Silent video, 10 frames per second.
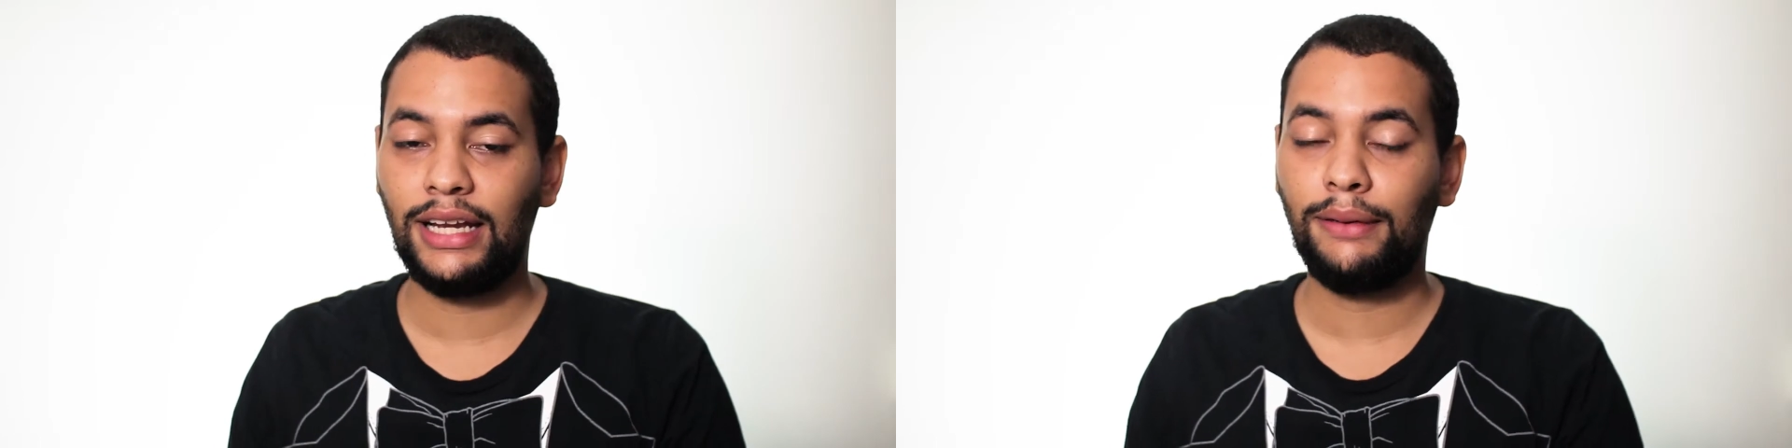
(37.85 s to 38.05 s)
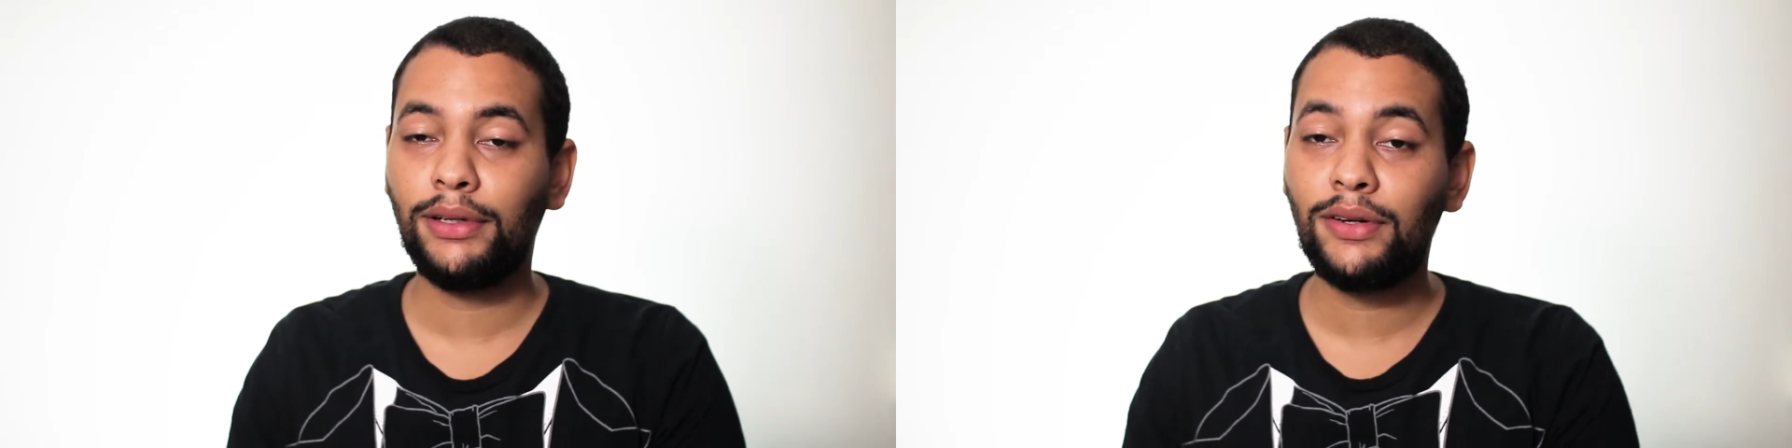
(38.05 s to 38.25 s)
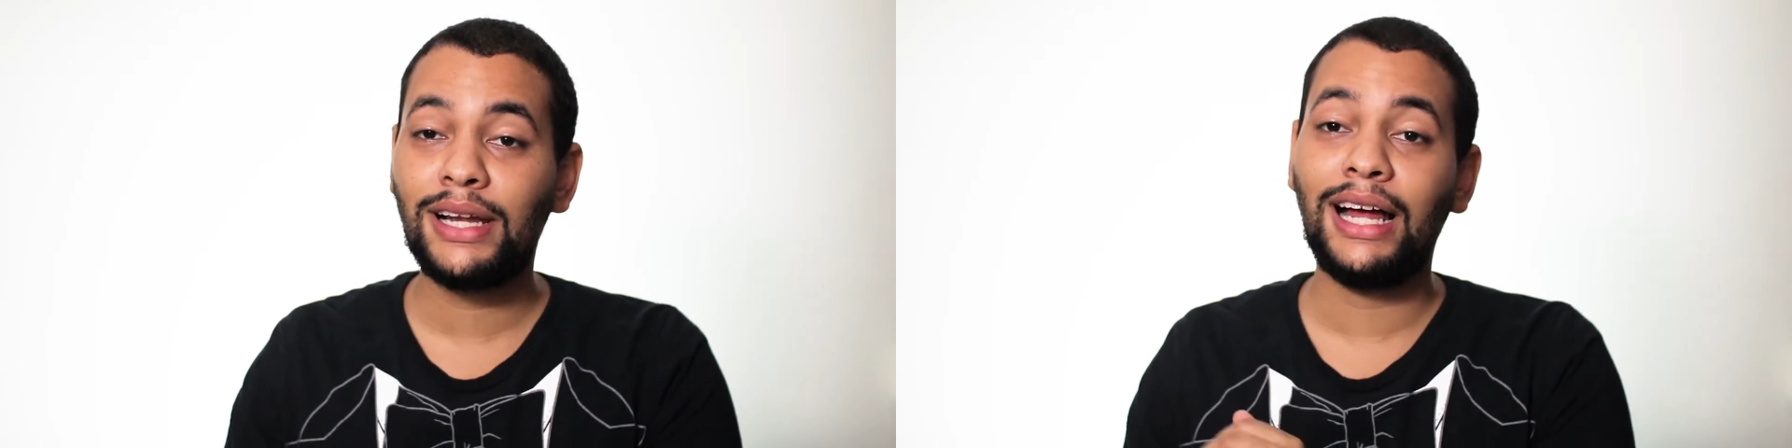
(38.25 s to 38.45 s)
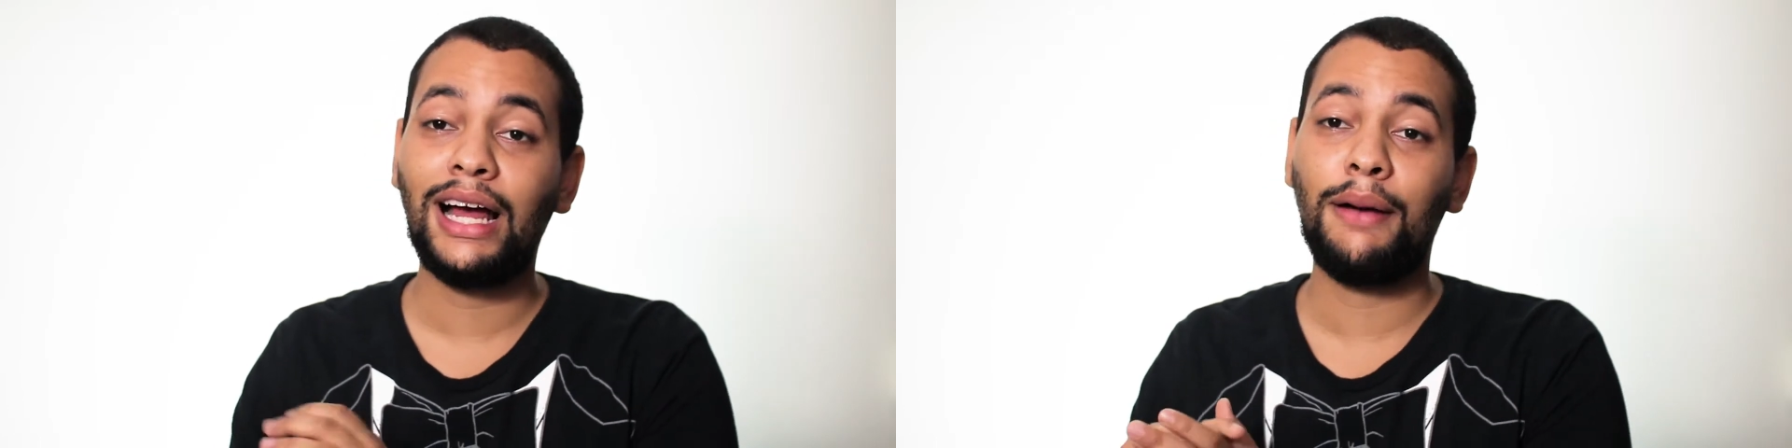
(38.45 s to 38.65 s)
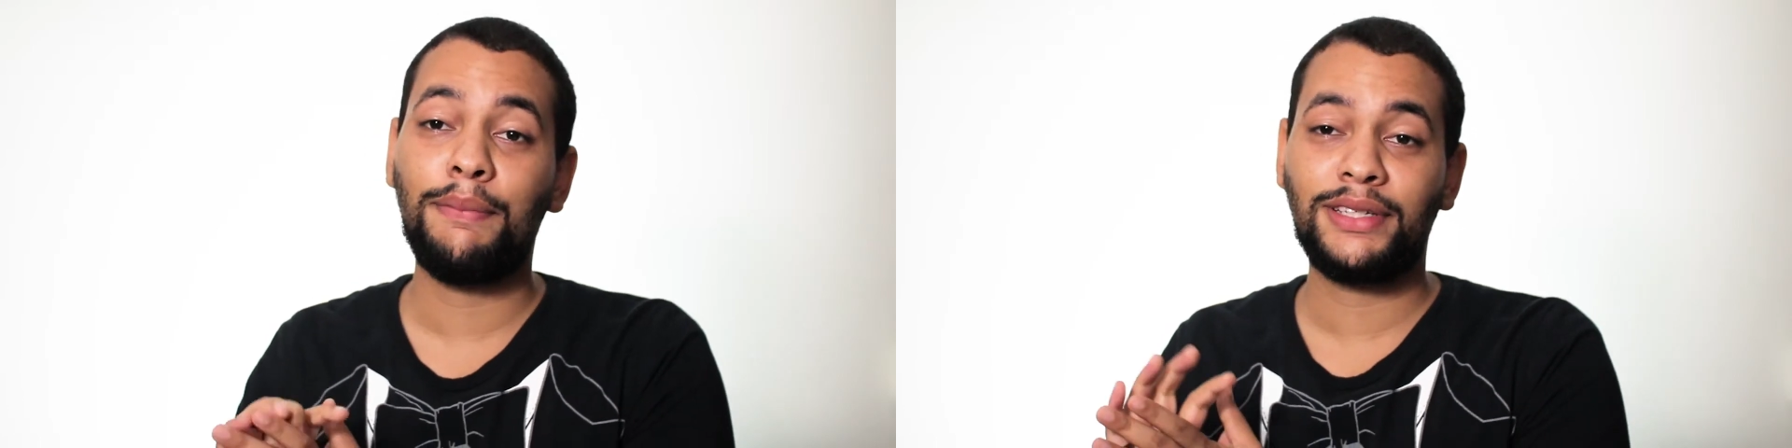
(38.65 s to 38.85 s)
La película,
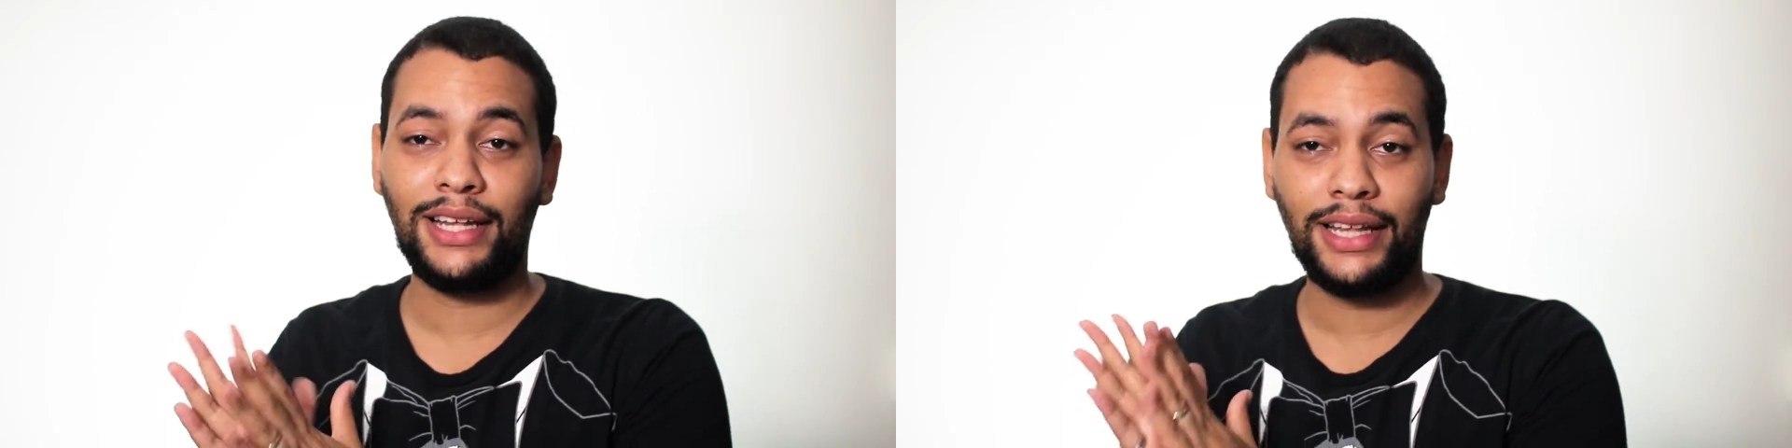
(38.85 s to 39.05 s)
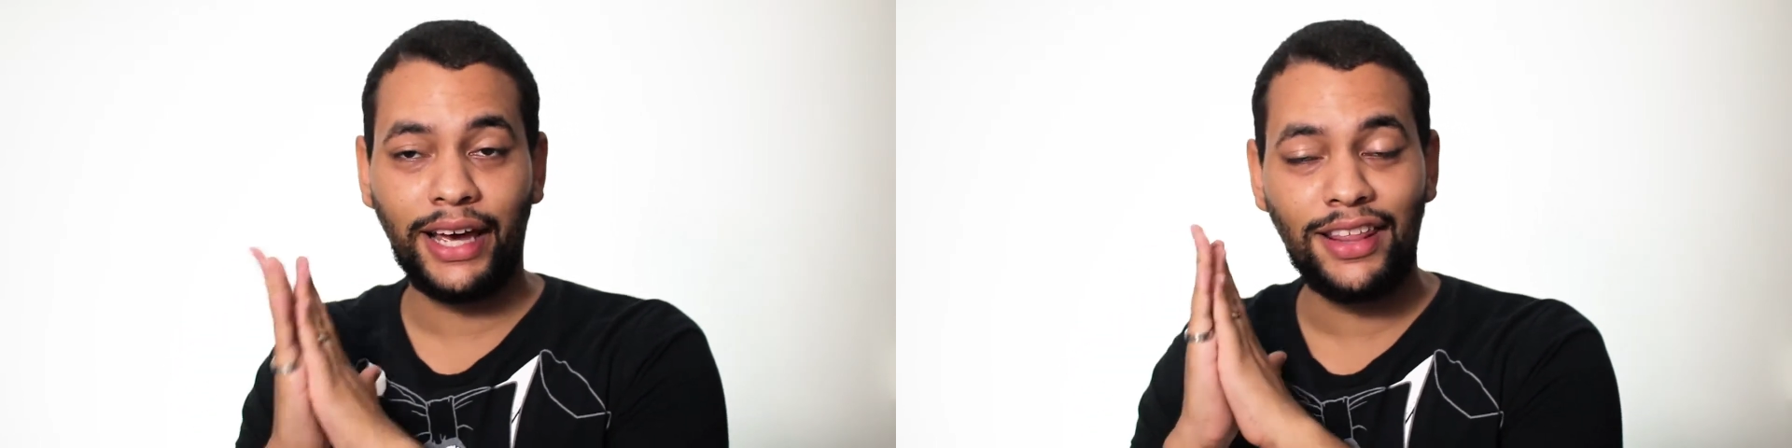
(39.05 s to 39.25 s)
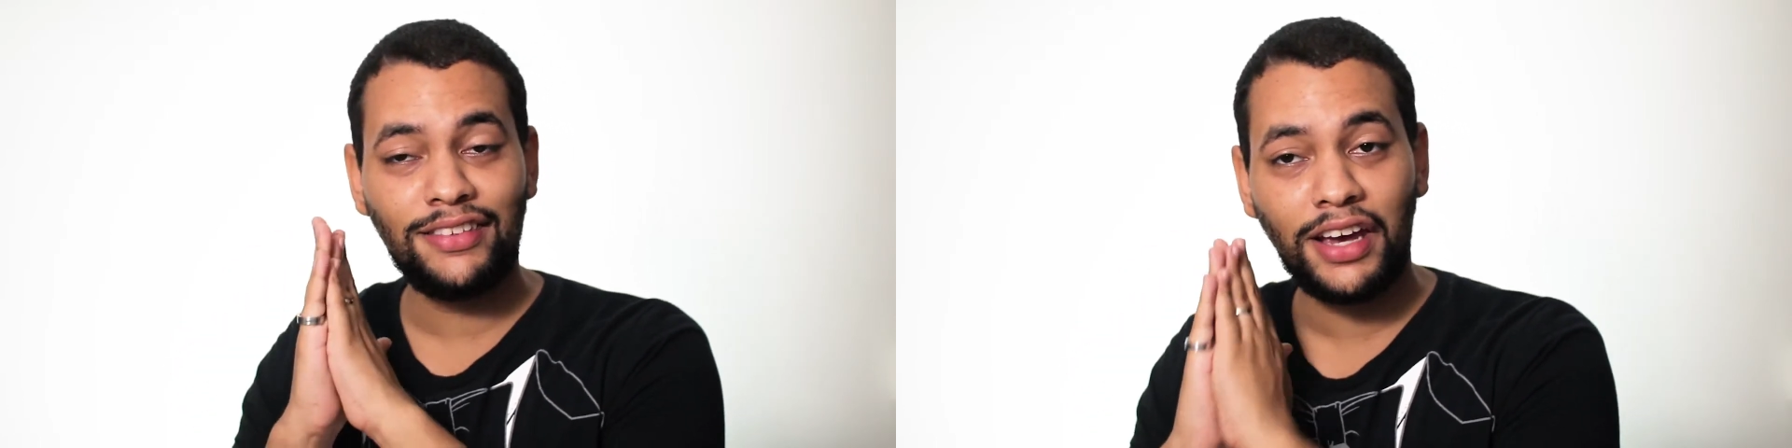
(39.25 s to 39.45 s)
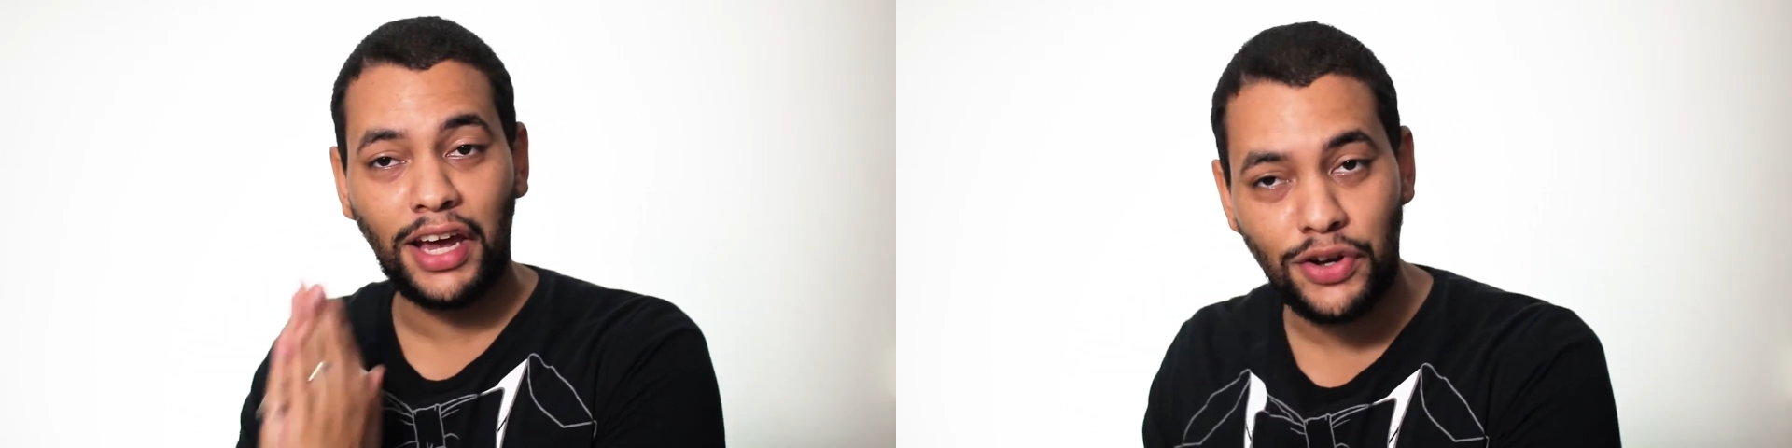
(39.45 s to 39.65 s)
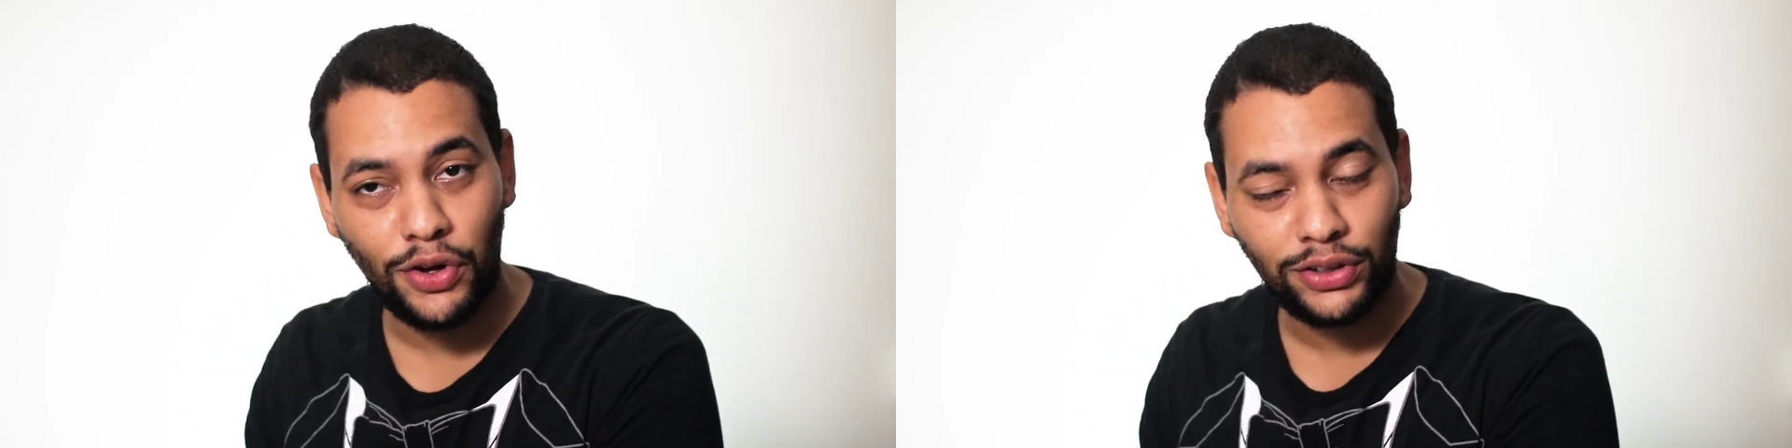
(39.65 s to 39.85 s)
a pesar de que dice
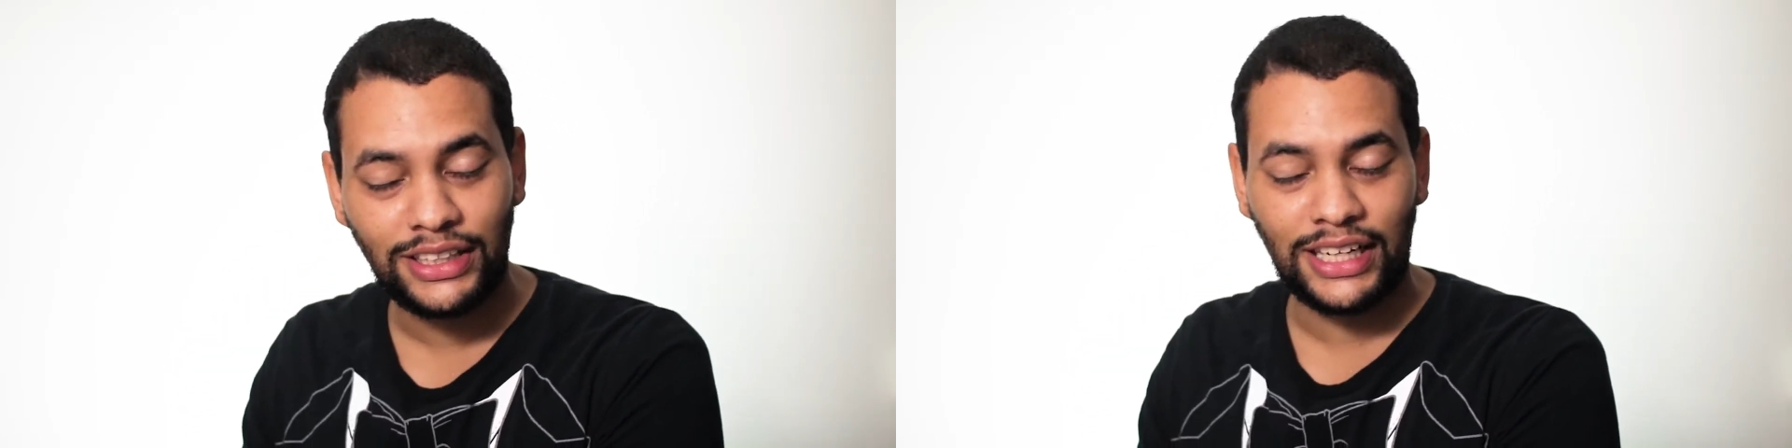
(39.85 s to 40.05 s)
que no,